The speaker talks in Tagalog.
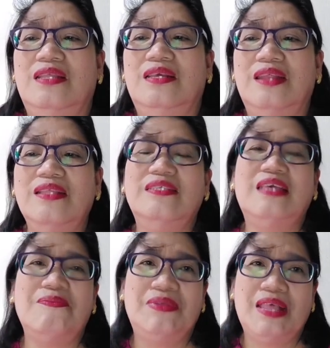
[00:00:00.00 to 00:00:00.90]
The greatest
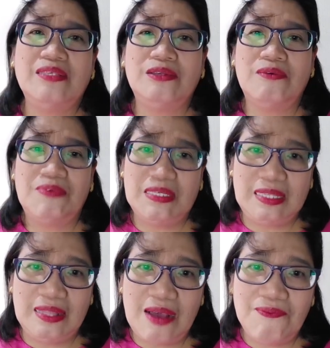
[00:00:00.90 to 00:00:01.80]
evidence of
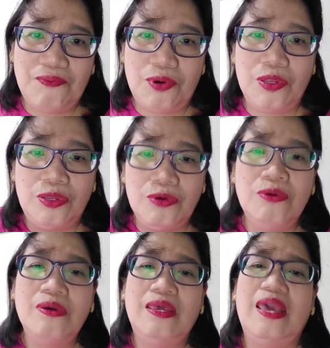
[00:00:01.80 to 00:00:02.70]
His love for
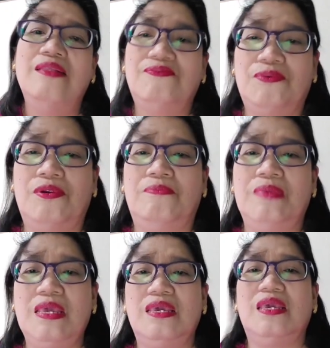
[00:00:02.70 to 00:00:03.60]
you and for
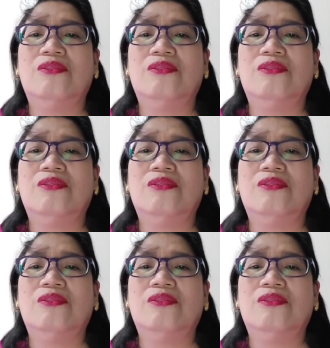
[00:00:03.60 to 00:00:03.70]
me,